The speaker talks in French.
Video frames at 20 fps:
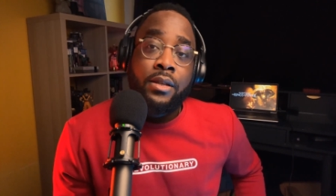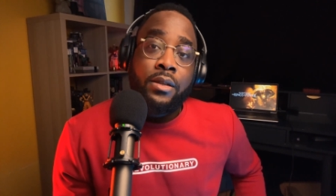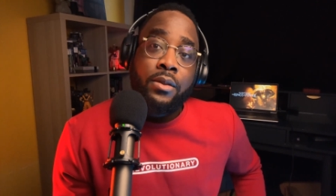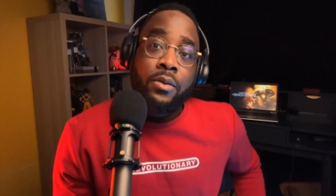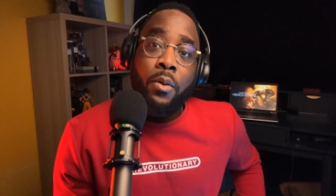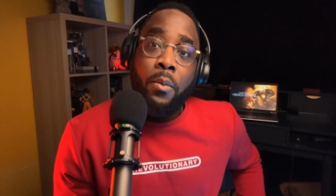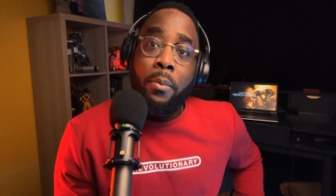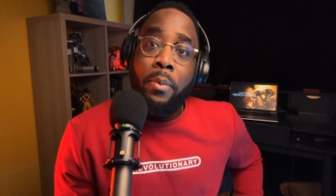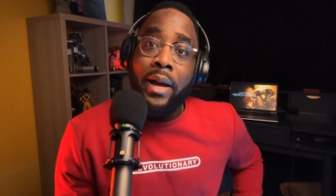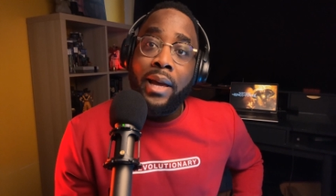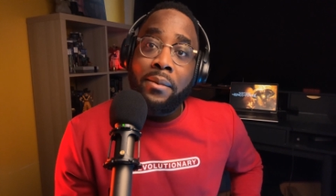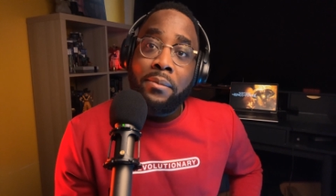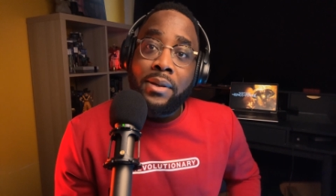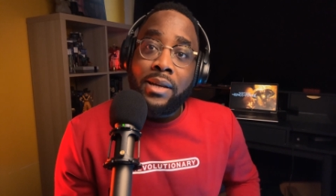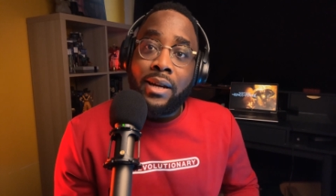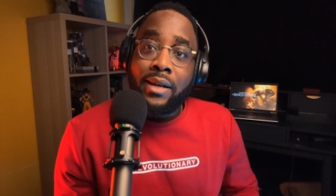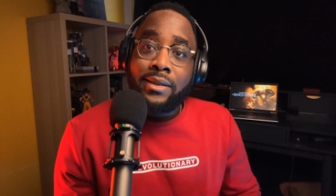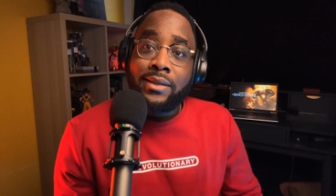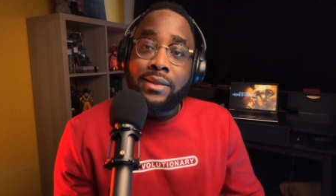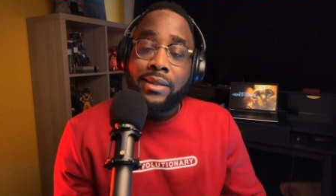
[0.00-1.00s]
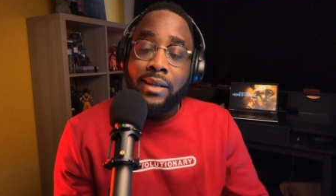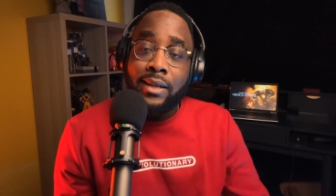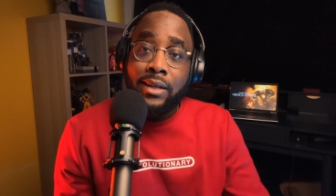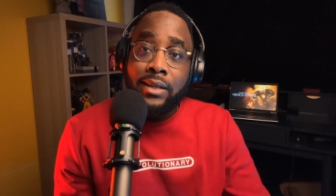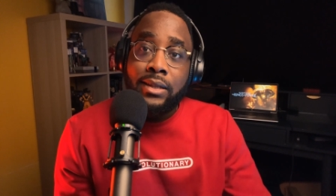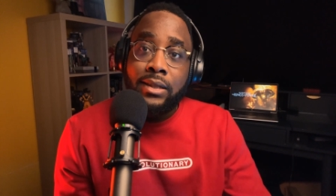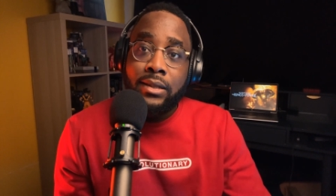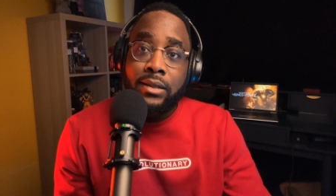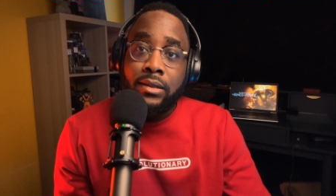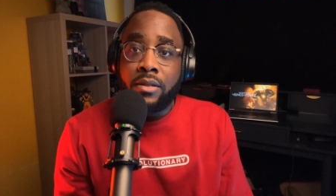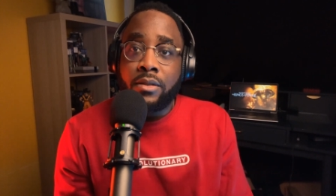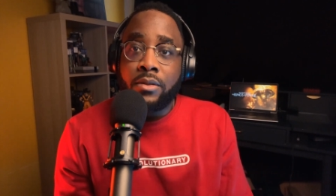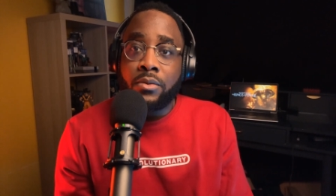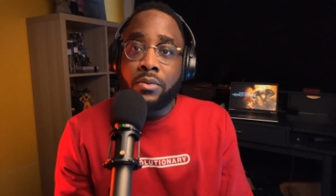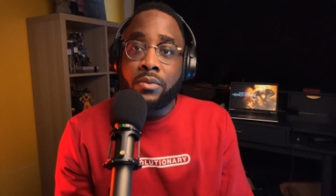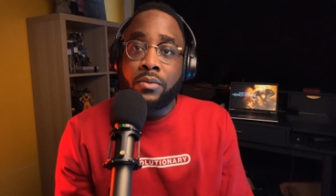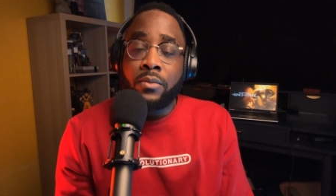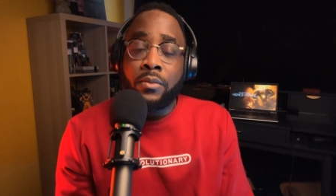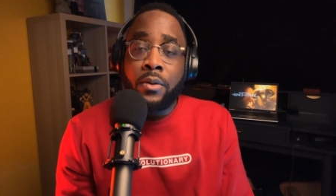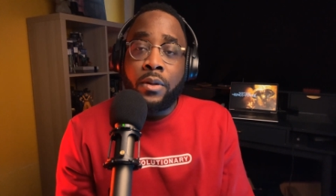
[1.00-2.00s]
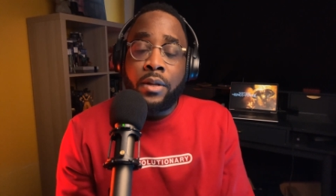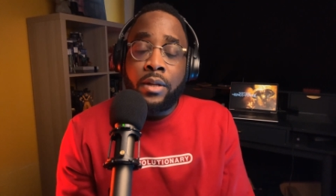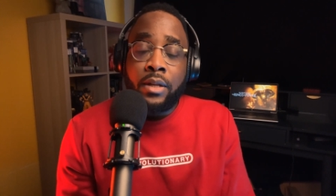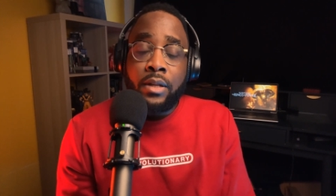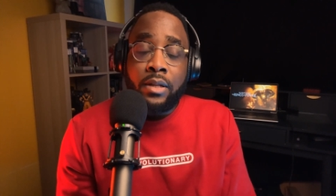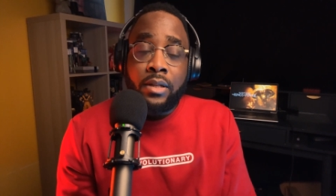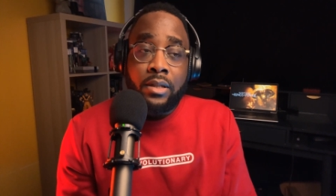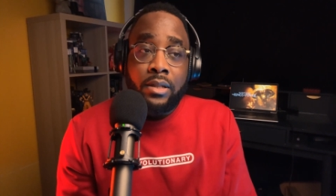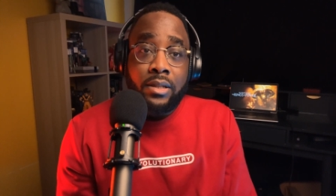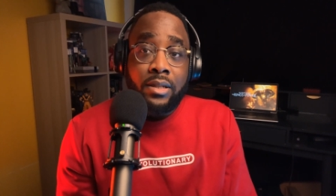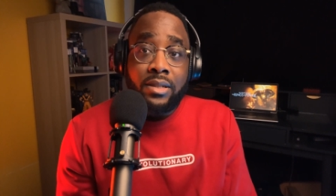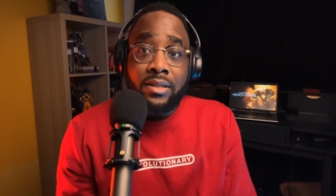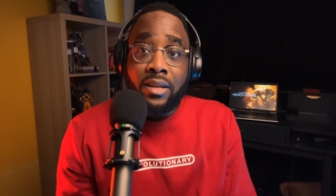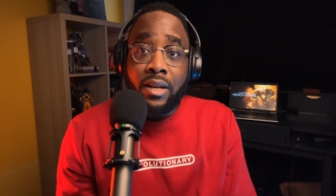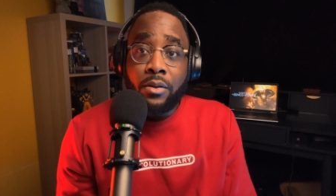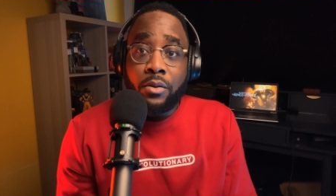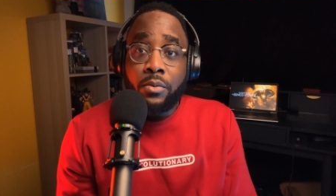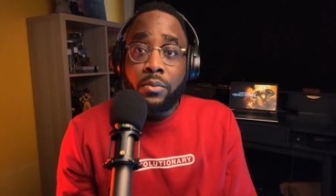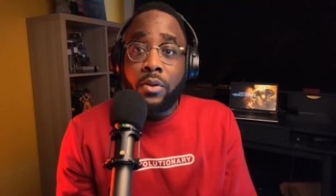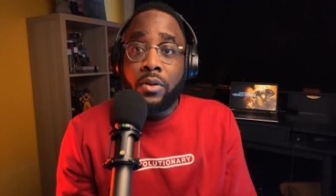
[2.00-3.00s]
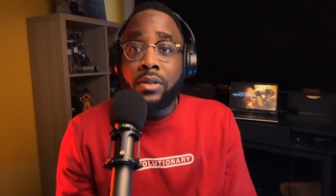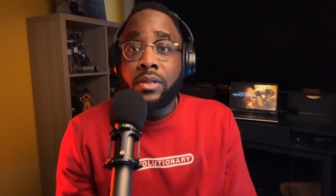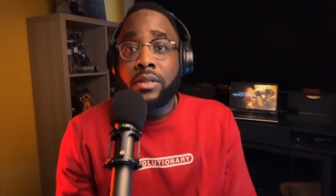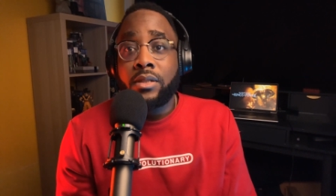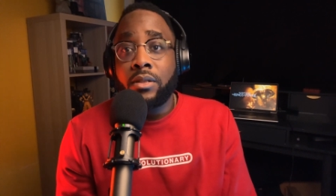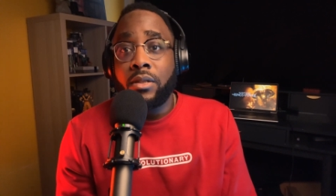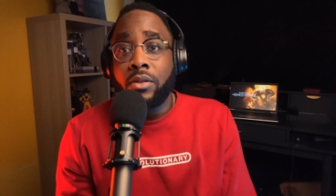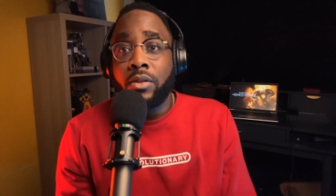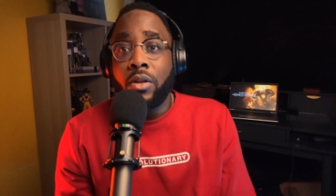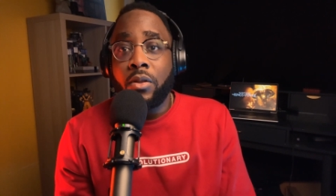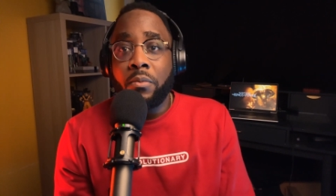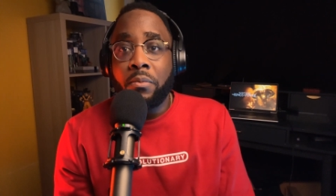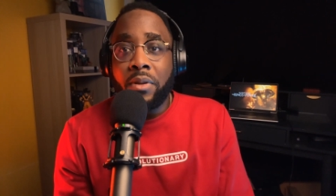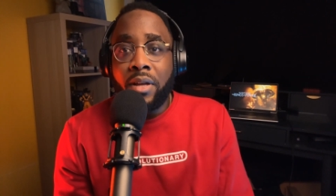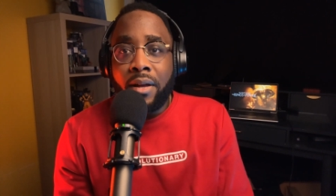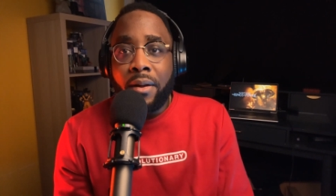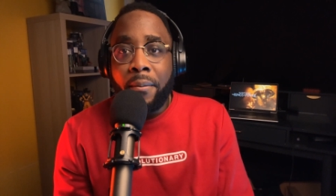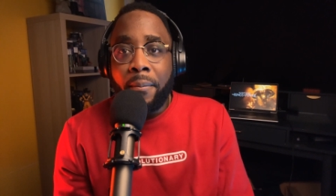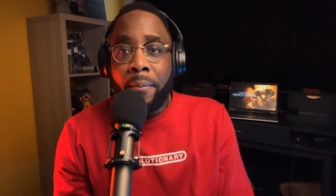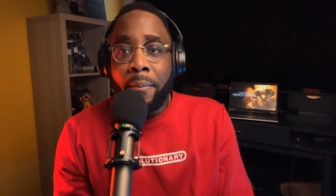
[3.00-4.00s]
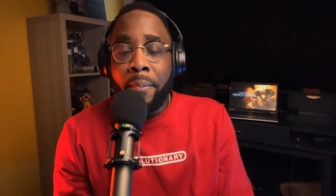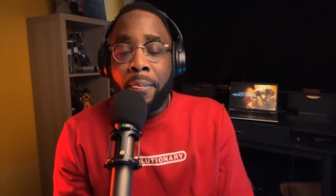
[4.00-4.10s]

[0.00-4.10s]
n'ont pas aimé la série, ils ont des arguments qui s'entendent bien,